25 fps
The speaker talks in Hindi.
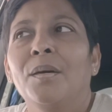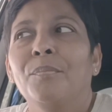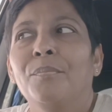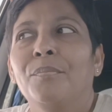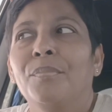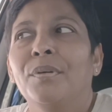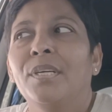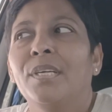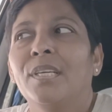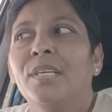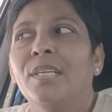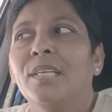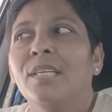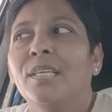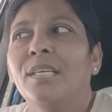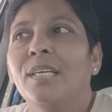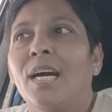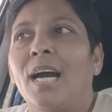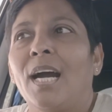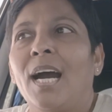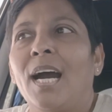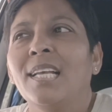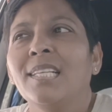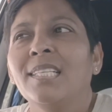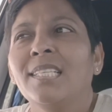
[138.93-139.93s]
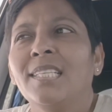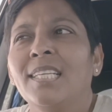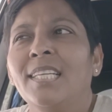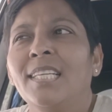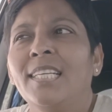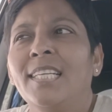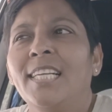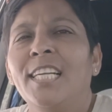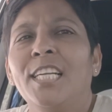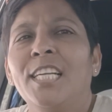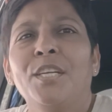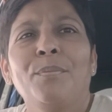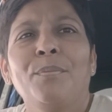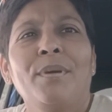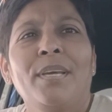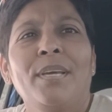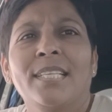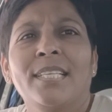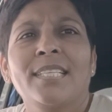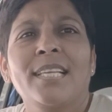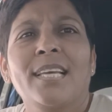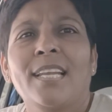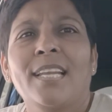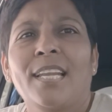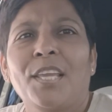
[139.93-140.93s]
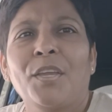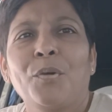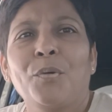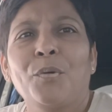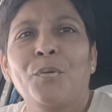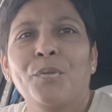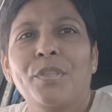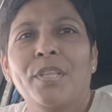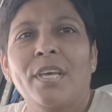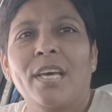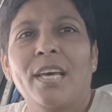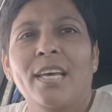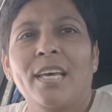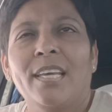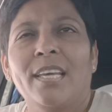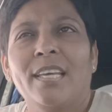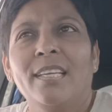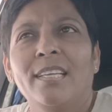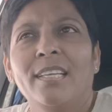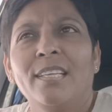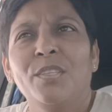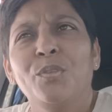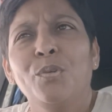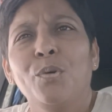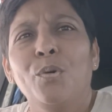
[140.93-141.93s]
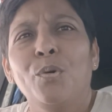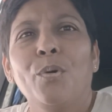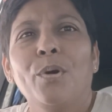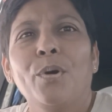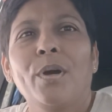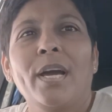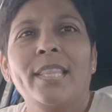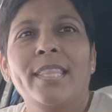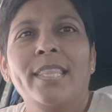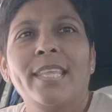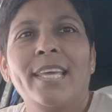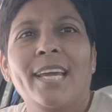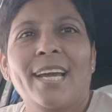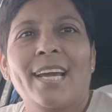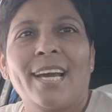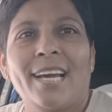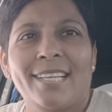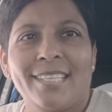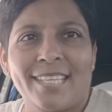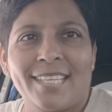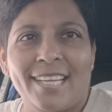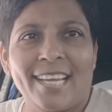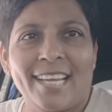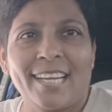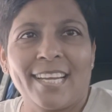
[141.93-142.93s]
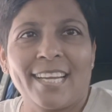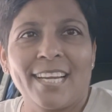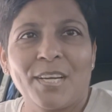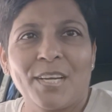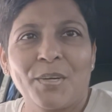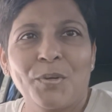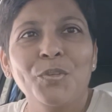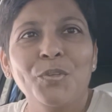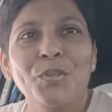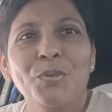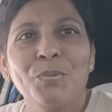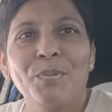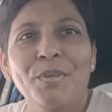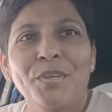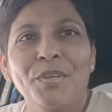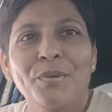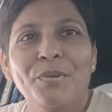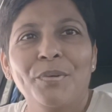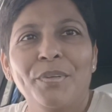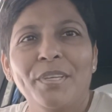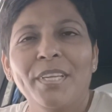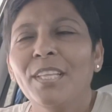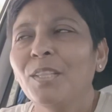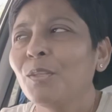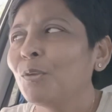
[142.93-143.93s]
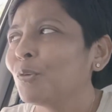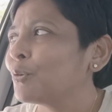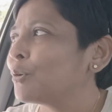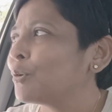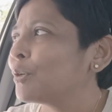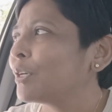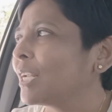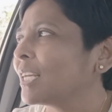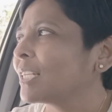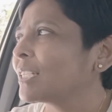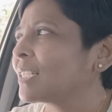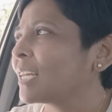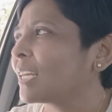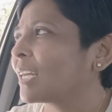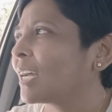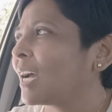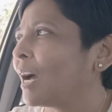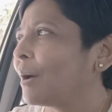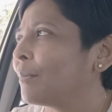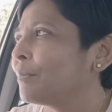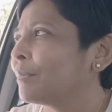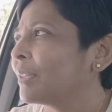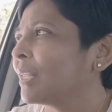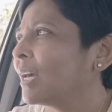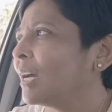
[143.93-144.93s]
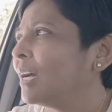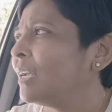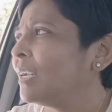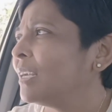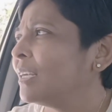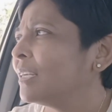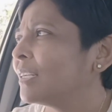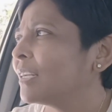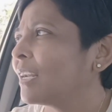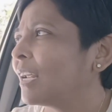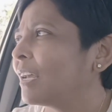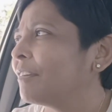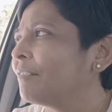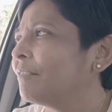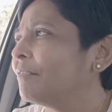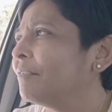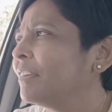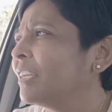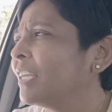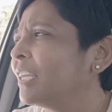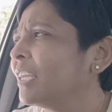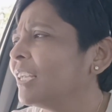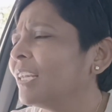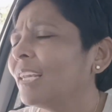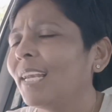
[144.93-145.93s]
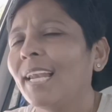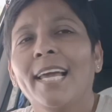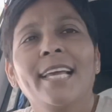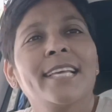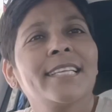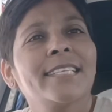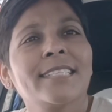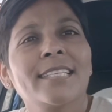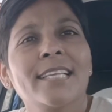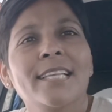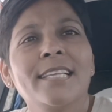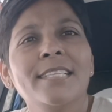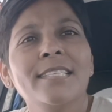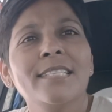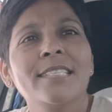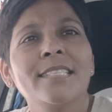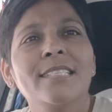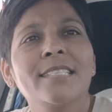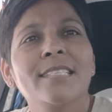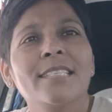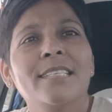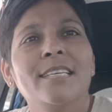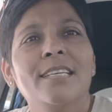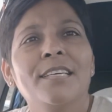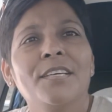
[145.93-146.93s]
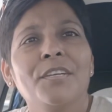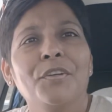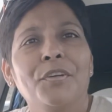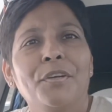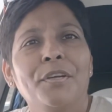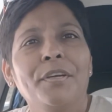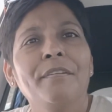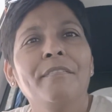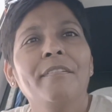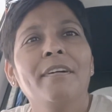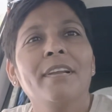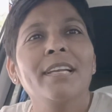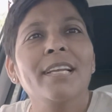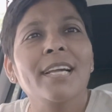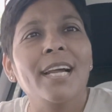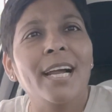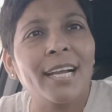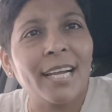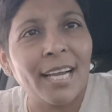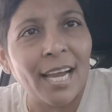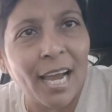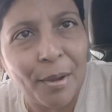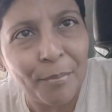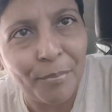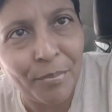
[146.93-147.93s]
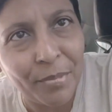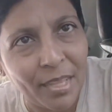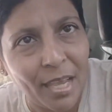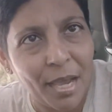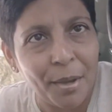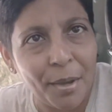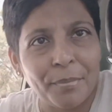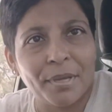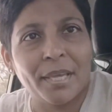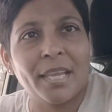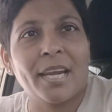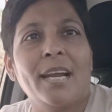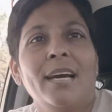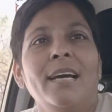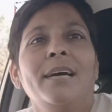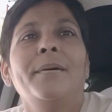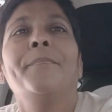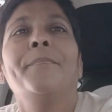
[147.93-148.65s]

पर आज के डेट में ऐसा नहीं होता है जो होगा देखा जाएगा कुछ भी हो ये तो छोटा सा काम था ड्राइविंग लाइसेंस रिन्यूअल का काम था मेरा